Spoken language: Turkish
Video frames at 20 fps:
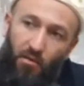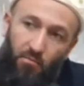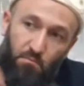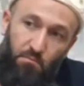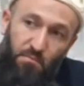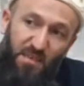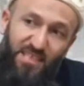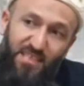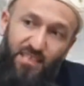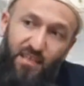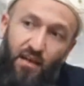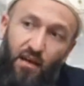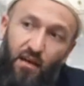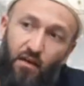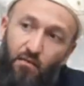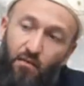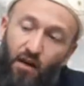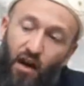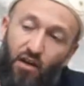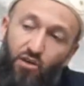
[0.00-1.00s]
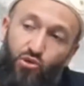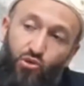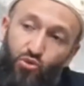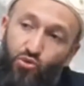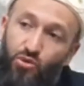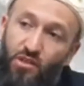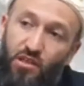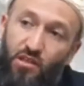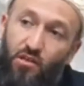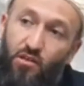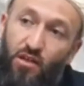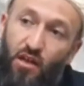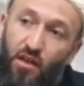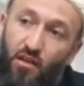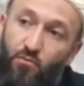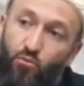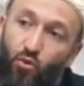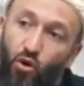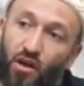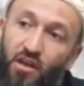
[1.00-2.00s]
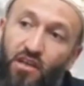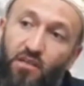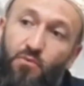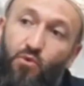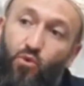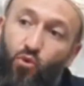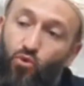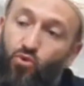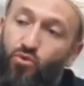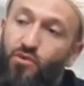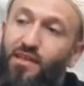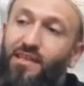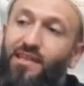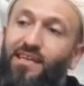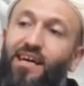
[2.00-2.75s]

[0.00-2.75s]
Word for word: Biz aşure günü yani Muharrem'in 10'unda